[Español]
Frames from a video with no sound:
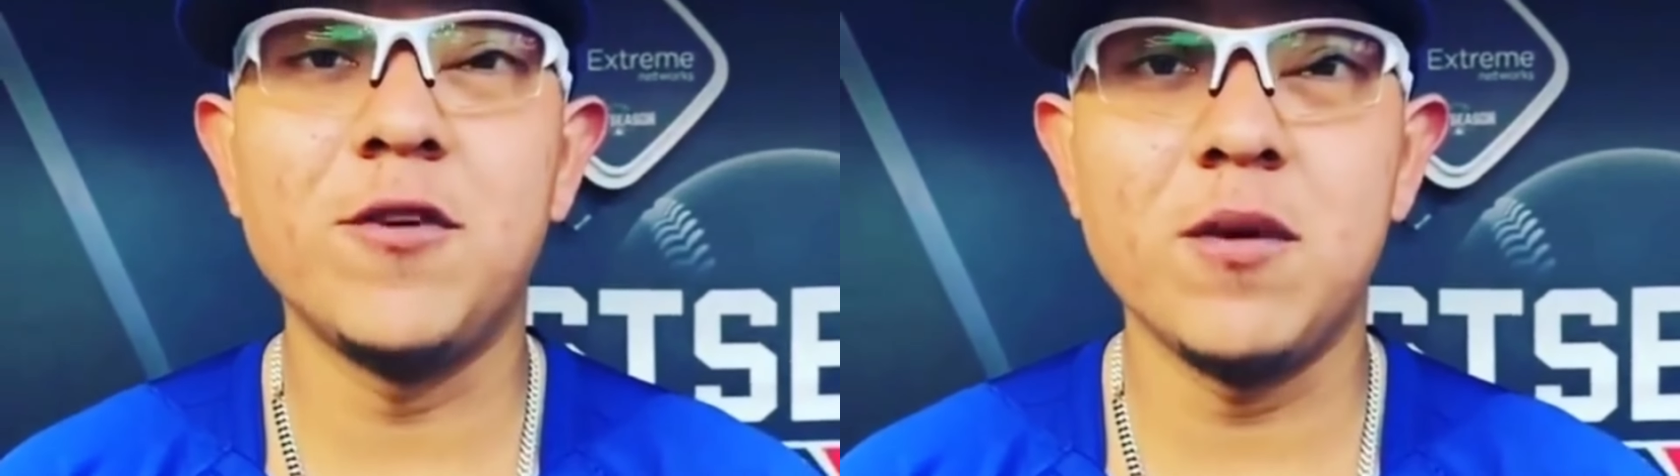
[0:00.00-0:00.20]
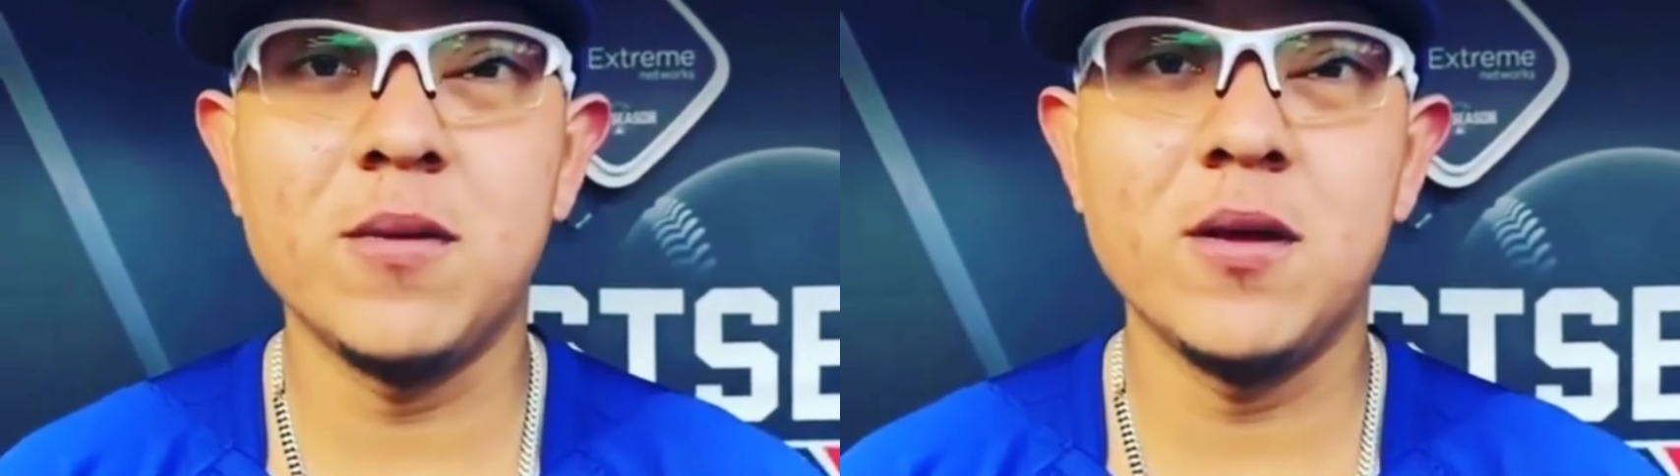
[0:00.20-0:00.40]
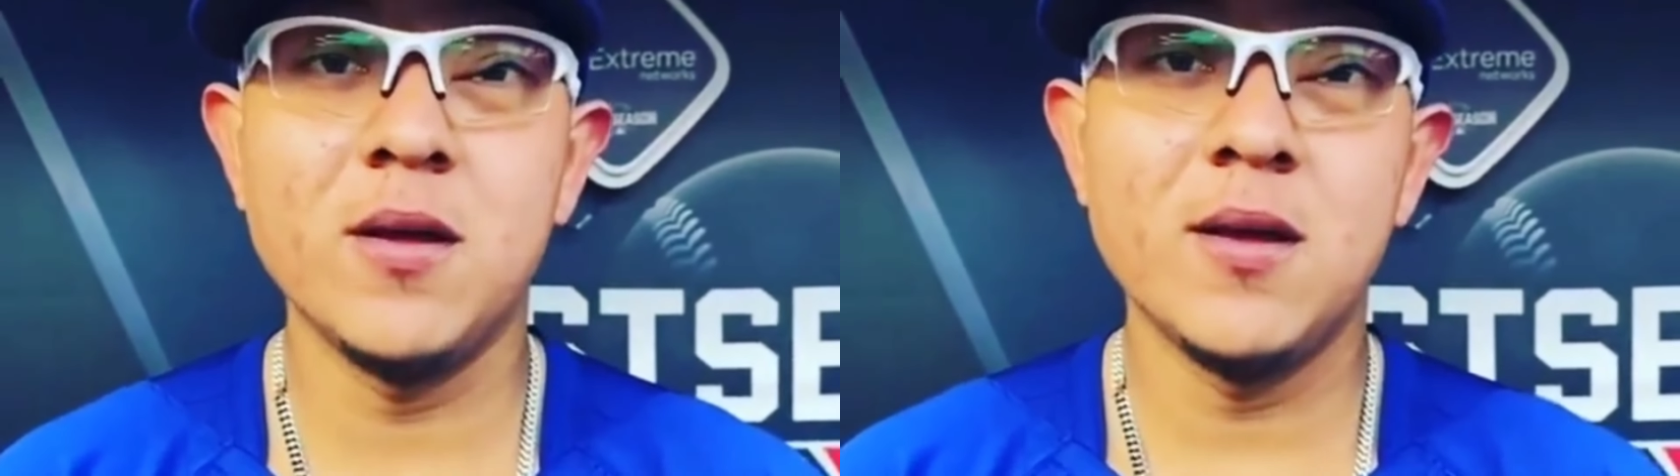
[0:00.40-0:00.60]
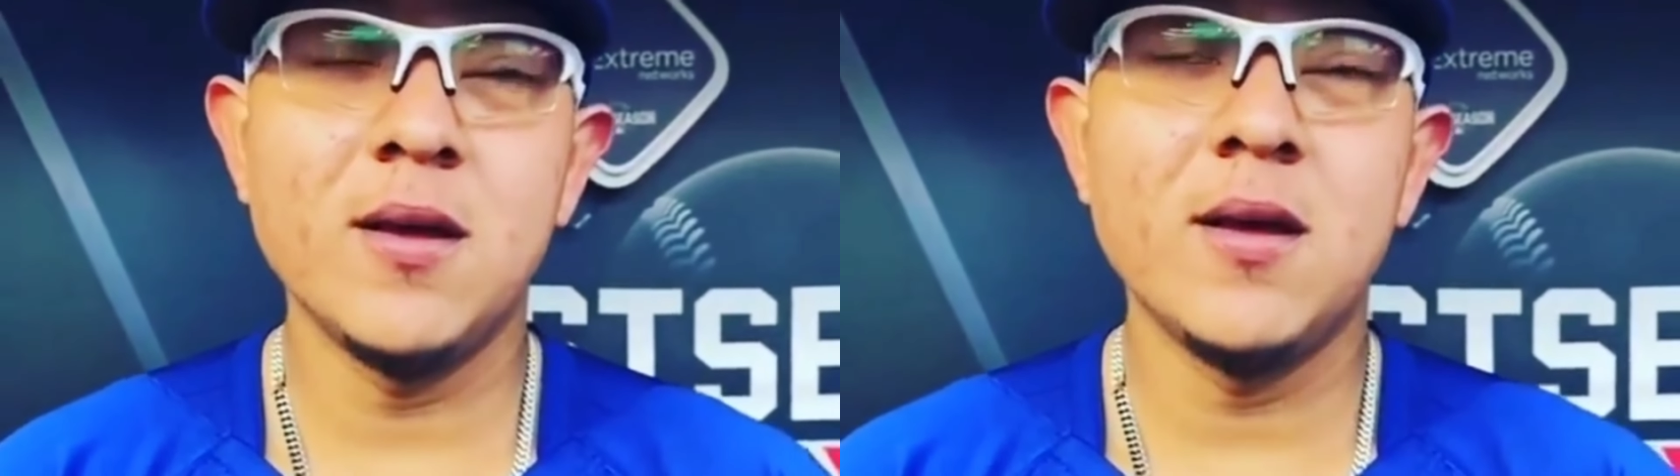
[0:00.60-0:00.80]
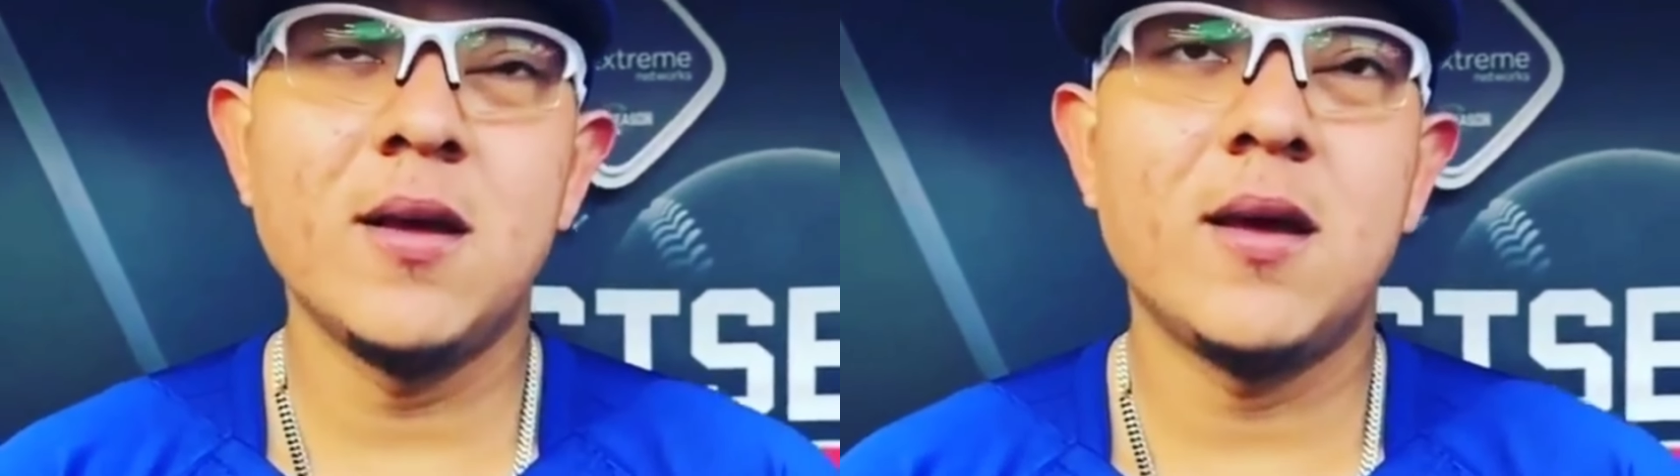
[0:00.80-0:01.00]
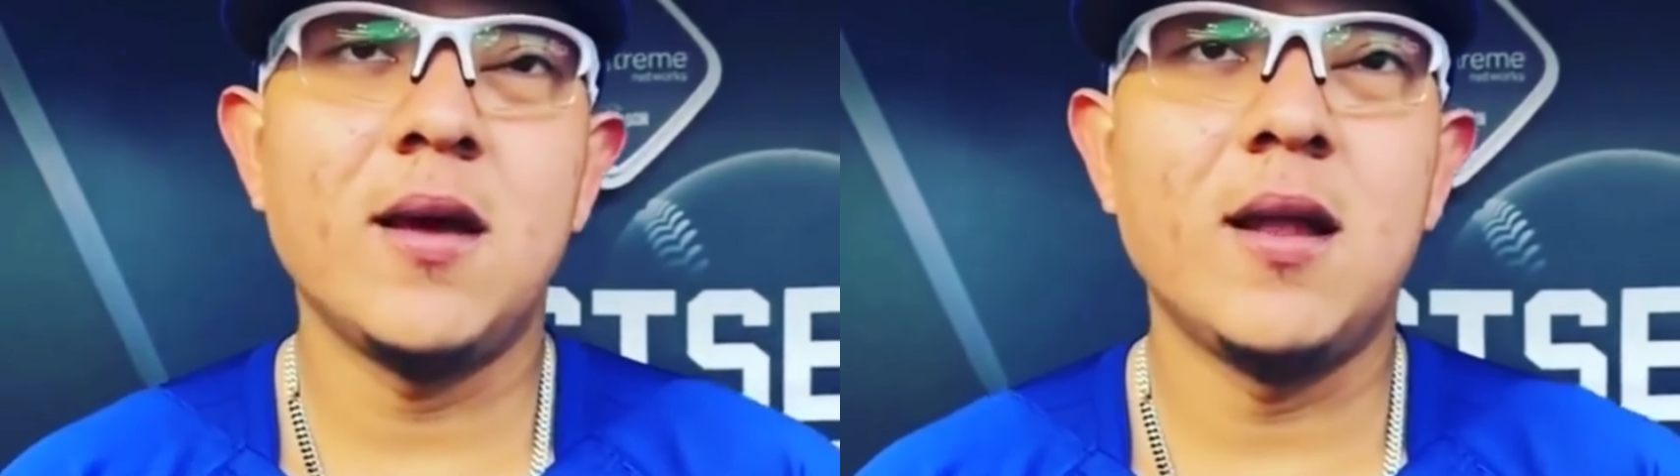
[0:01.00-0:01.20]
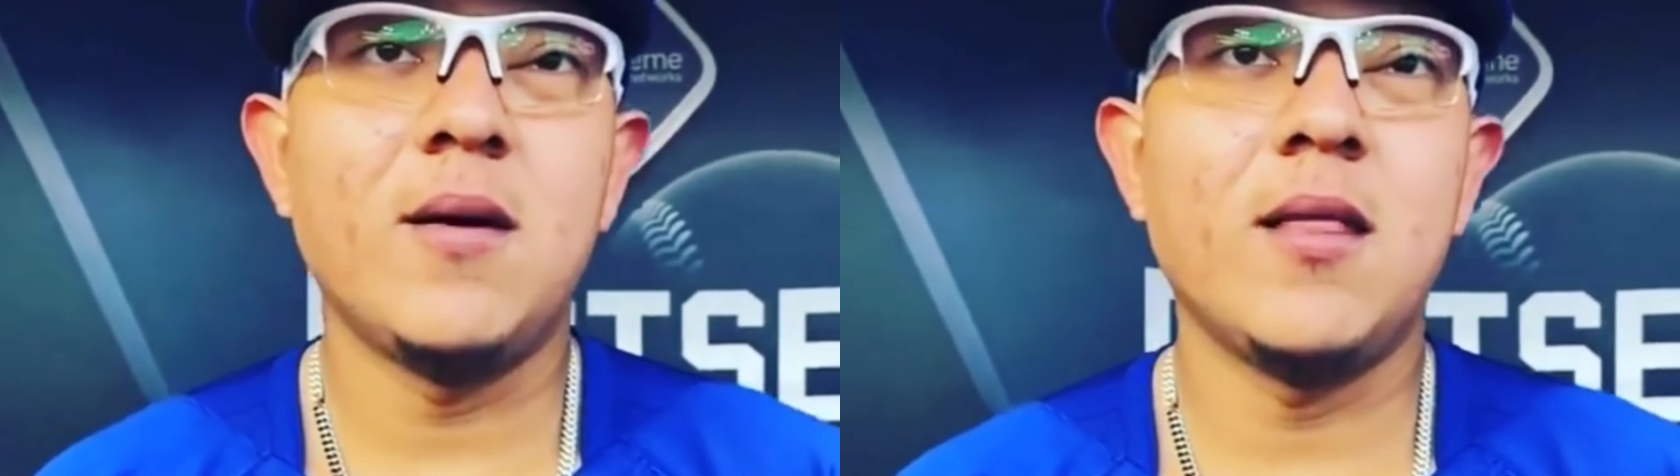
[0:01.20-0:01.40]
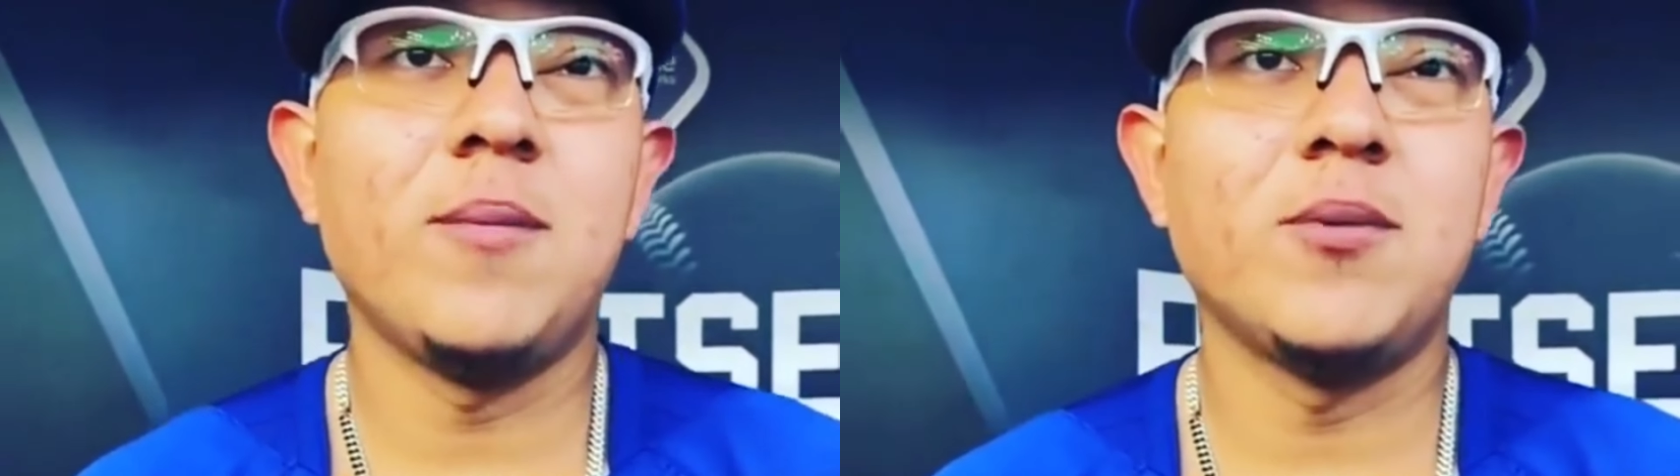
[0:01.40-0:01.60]
El mexicano
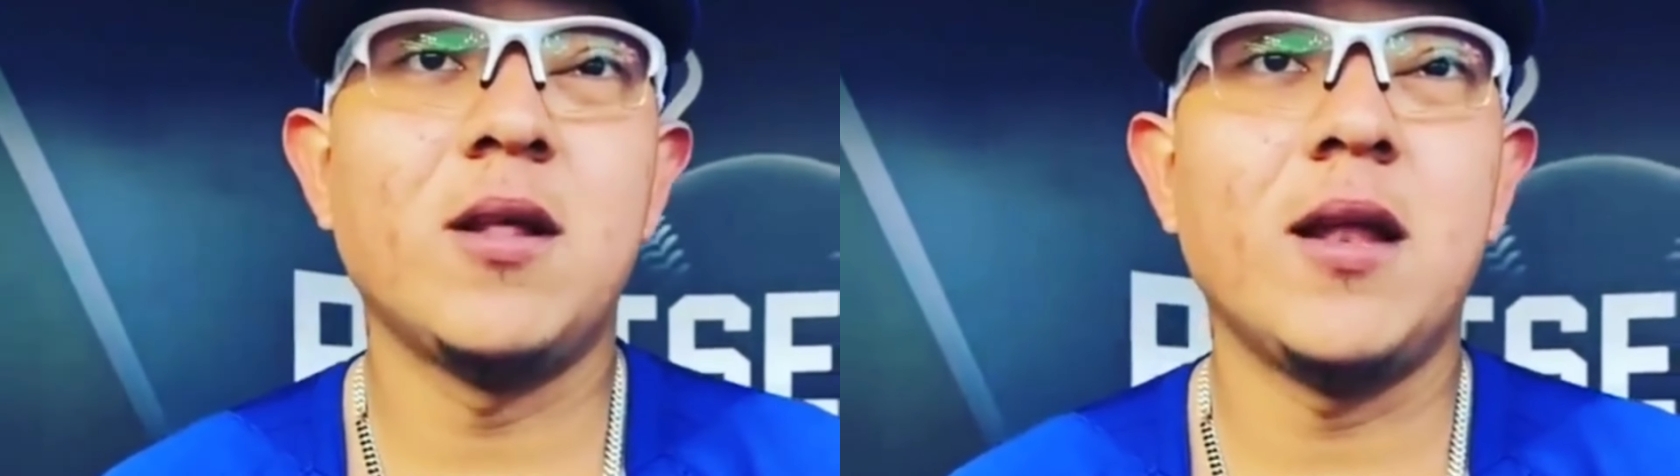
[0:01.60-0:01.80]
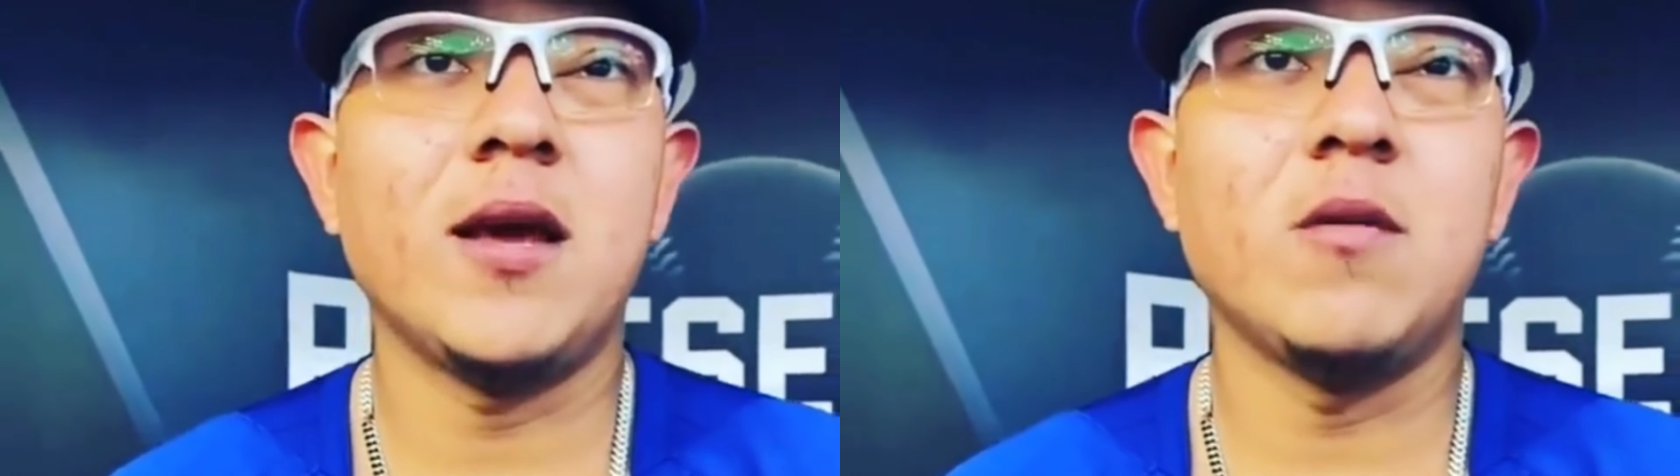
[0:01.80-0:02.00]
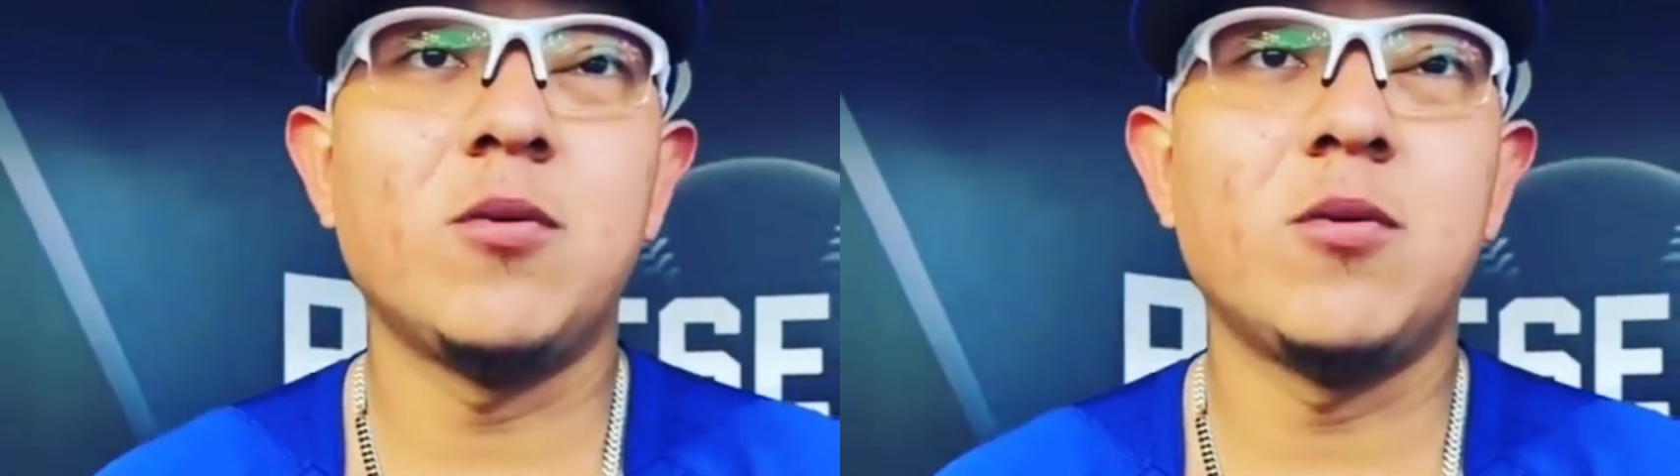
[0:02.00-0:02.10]
aceptó